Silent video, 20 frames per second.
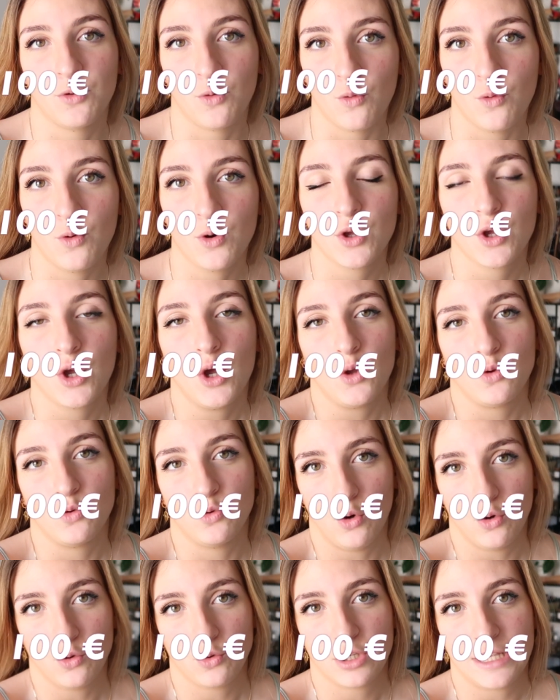euros.
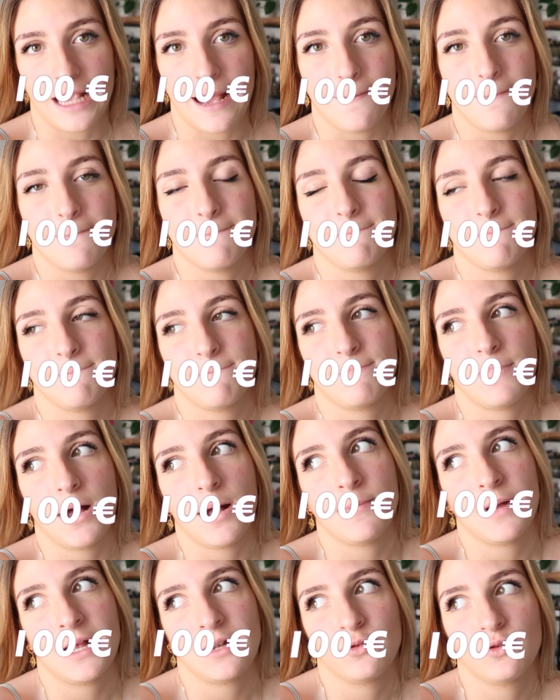Donc il y a pas
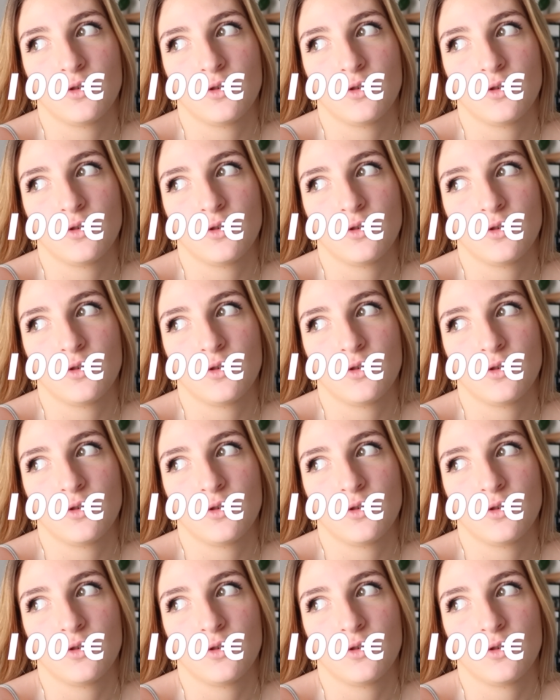mal